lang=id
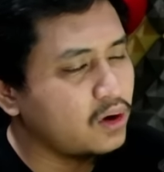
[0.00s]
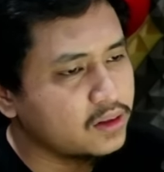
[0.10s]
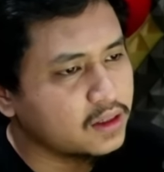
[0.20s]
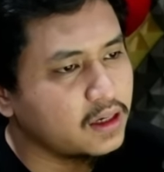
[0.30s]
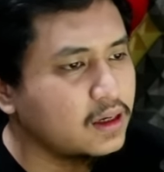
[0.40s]

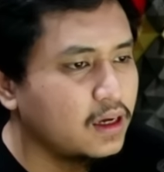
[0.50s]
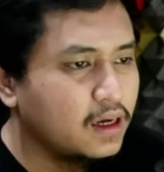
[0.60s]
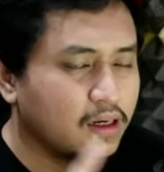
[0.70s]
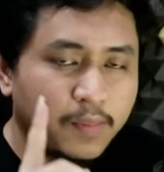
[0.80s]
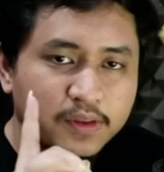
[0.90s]
e-wallet kek
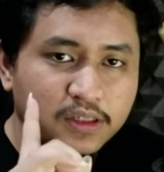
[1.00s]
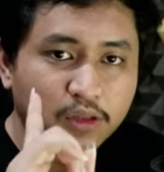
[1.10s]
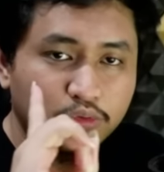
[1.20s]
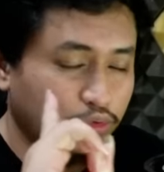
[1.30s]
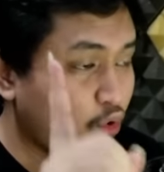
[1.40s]
dapatnya
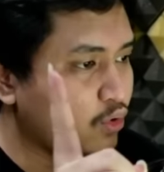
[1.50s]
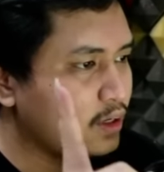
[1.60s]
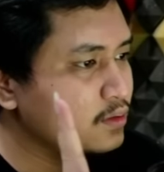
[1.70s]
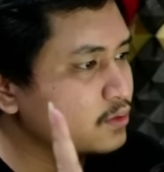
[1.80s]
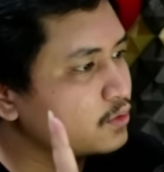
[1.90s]
satu
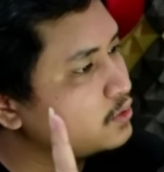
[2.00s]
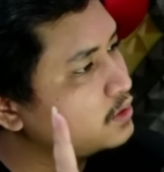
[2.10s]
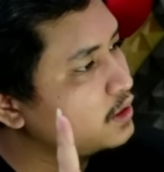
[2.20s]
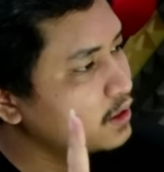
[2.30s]
token tuh